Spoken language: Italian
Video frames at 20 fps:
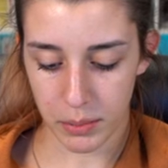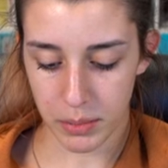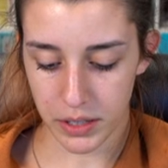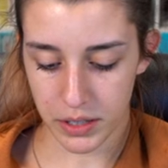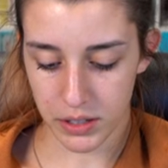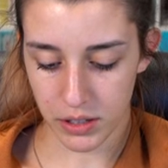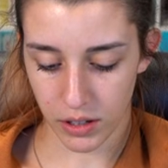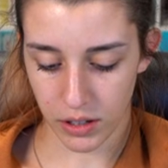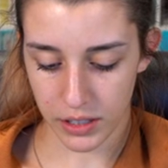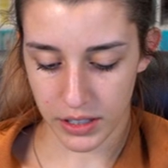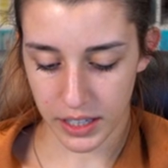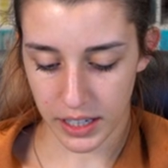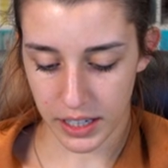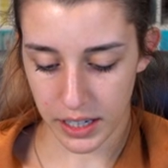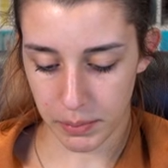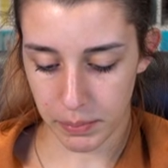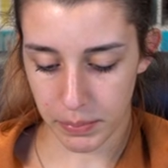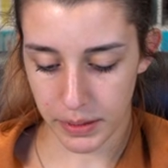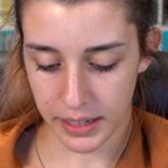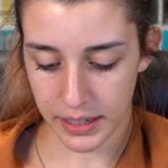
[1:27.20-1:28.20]
bisogna
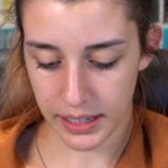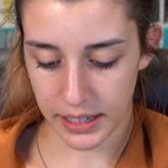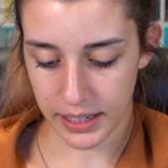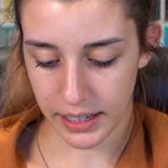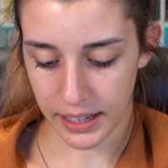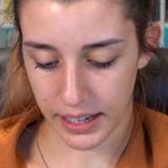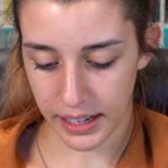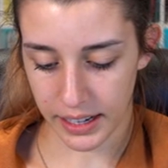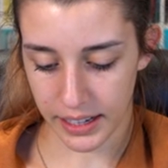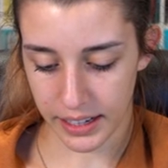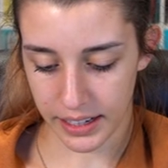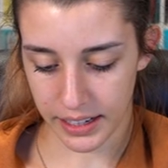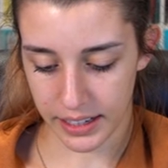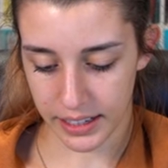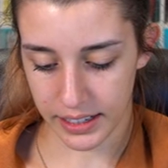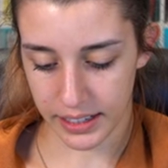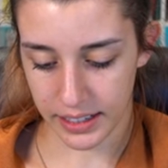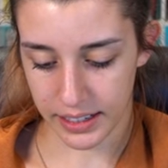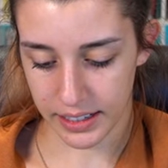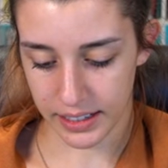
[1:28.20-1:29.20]
ripennellare
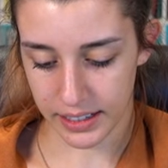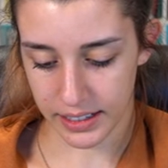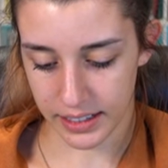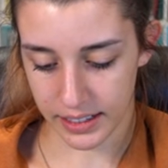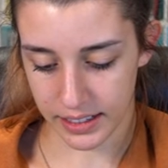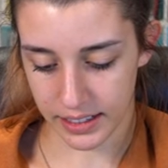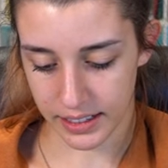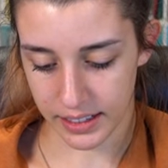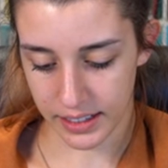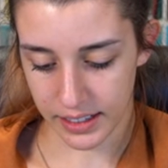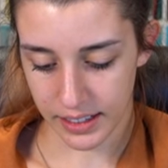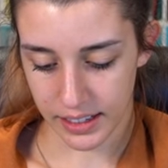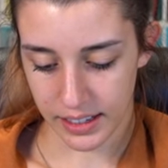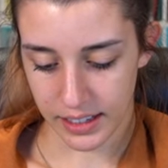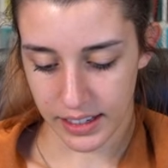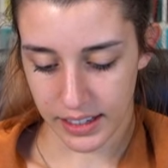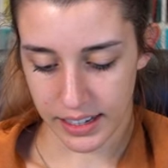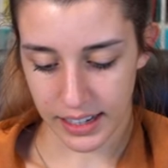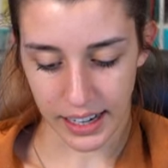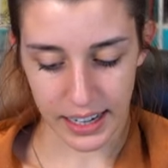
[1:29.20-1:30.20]
il,
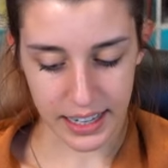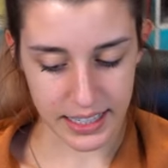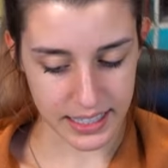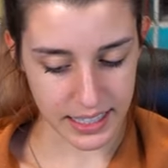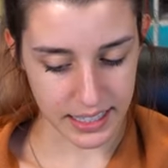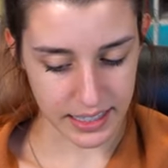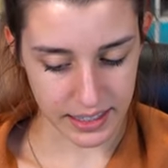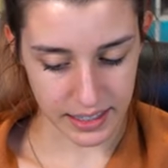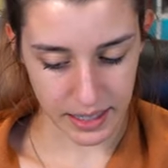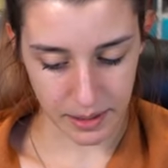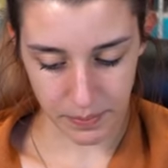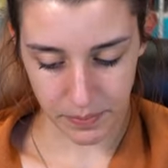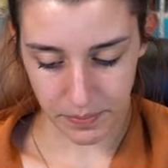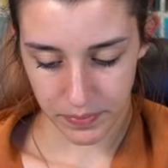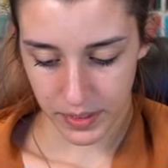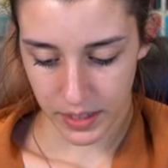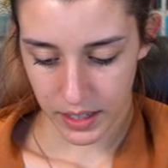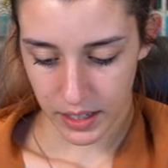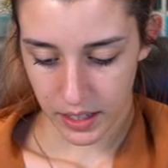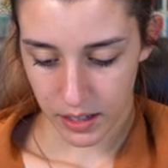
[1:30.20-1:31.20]
la
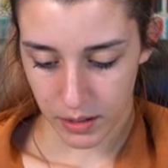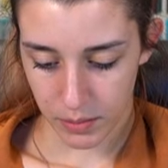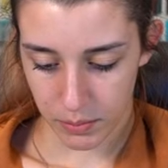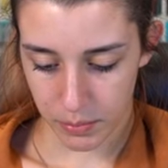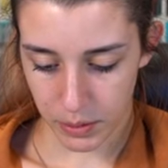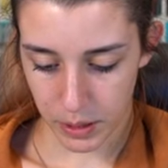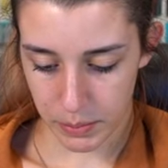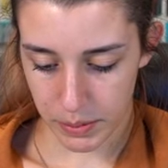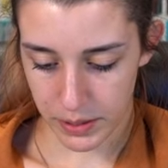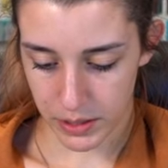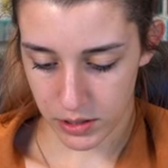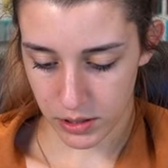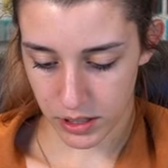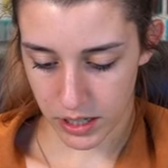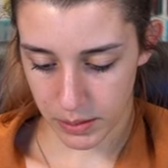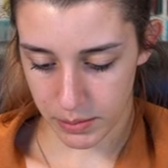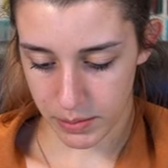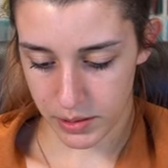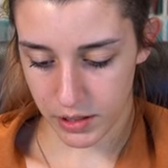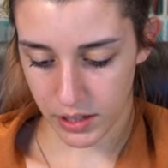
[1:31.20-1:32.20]
casetta poi penso
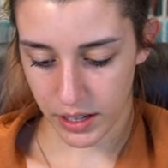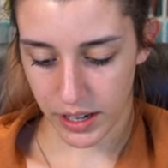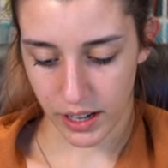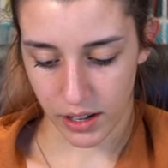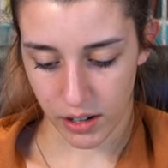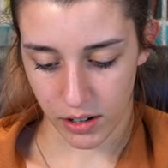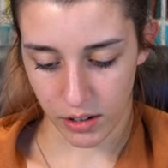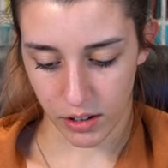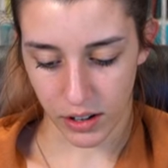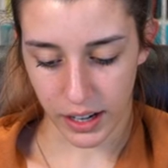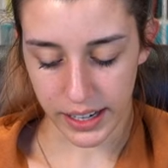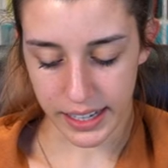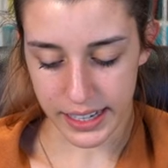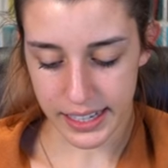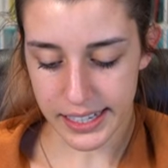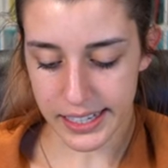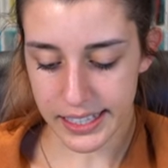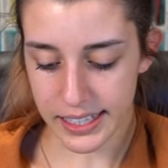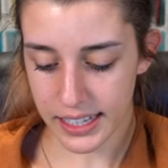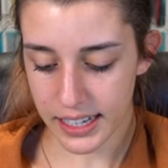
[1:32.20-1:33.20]
che bisogna, ecco anche
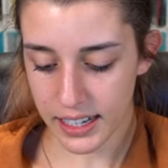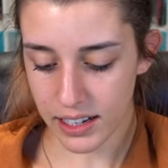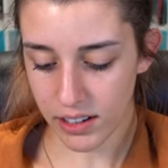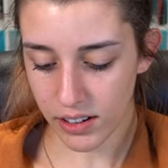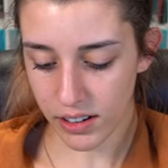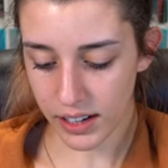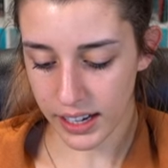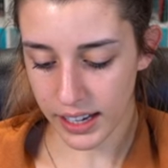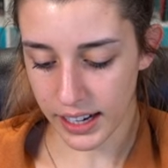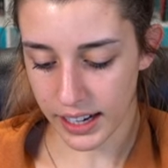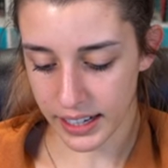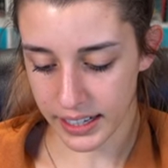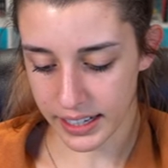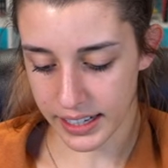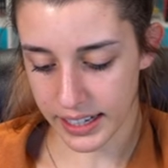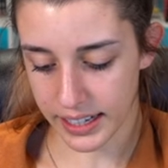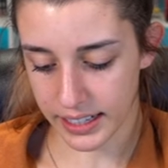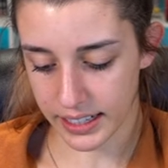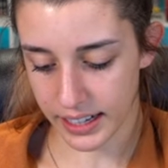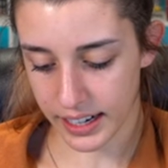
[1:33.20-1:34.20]
il silo e anche
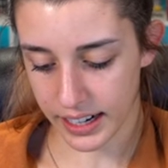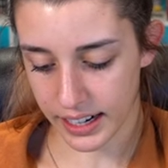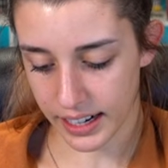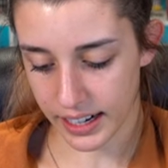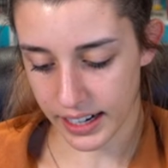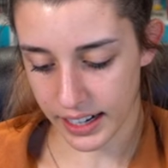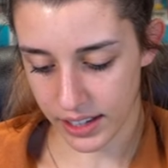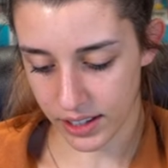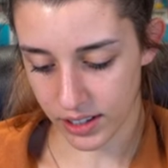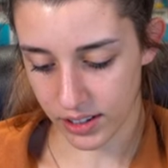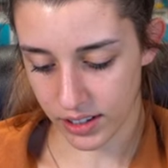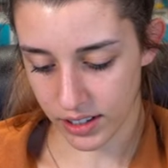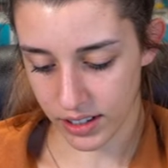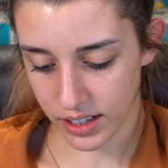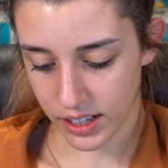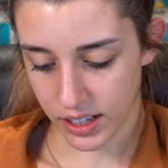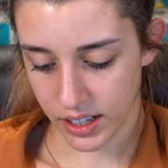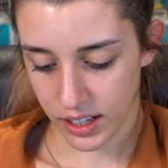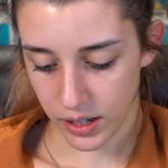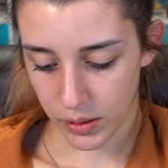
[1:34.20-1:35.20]
il granaio,
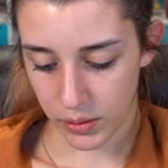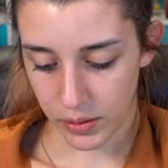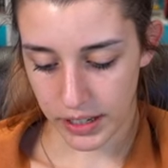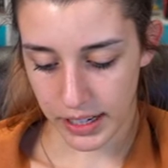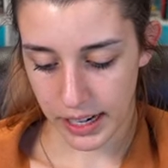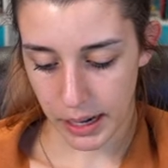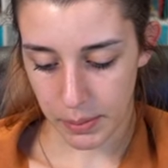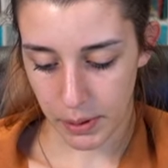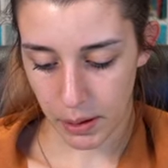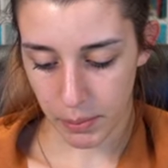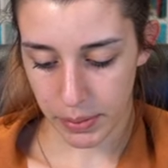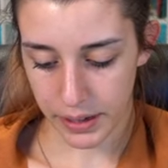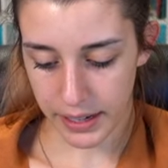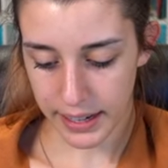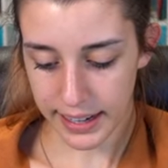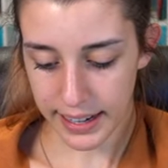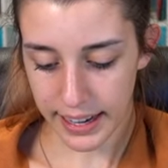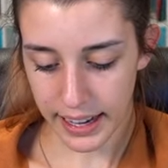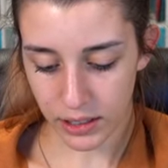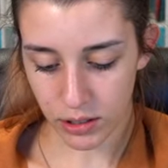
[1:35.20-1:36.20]
quindi l'abbiamo
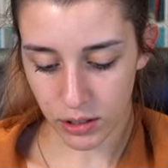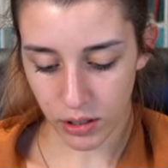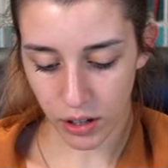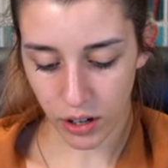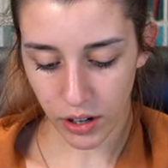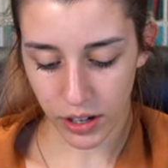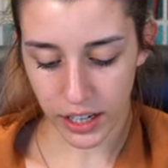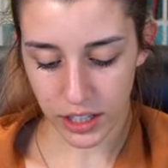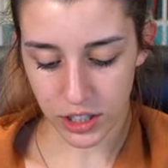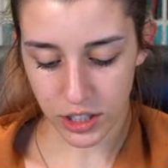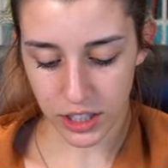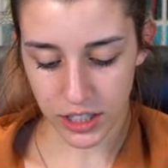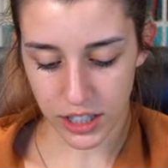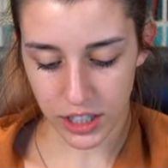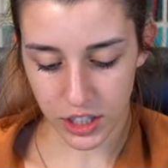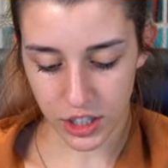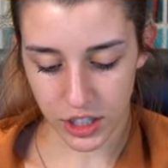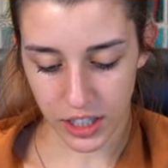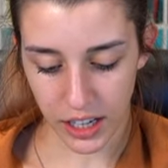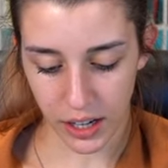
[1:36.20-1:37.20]
pennellato, ora ci
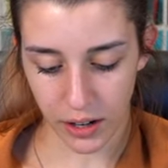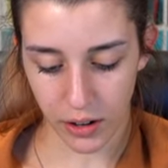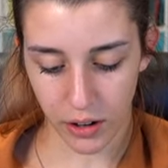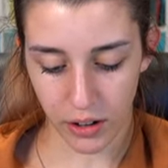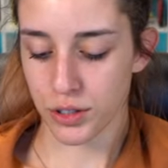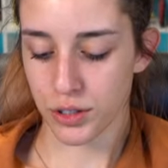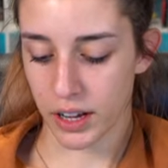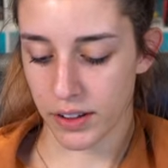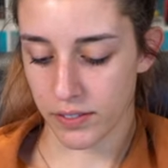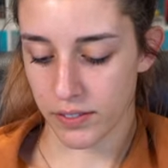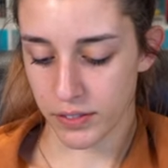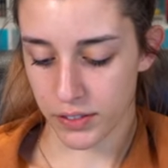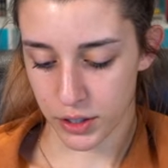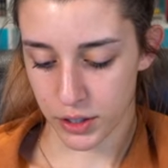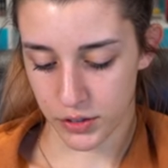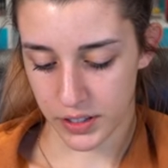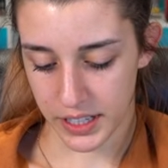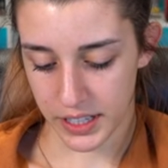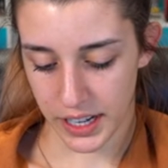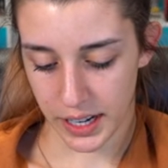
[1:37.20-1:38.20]
dice, cioè vi faccio
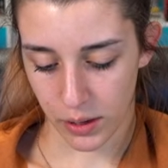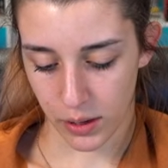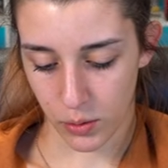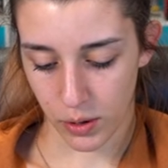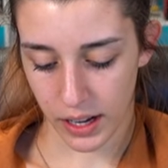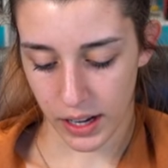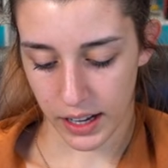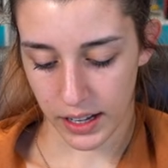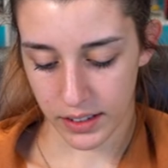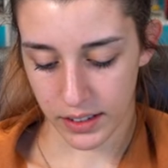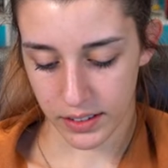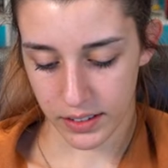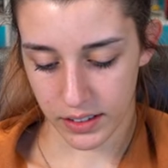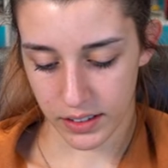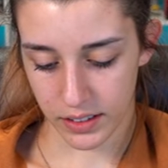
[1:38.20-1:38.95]
vedere qua,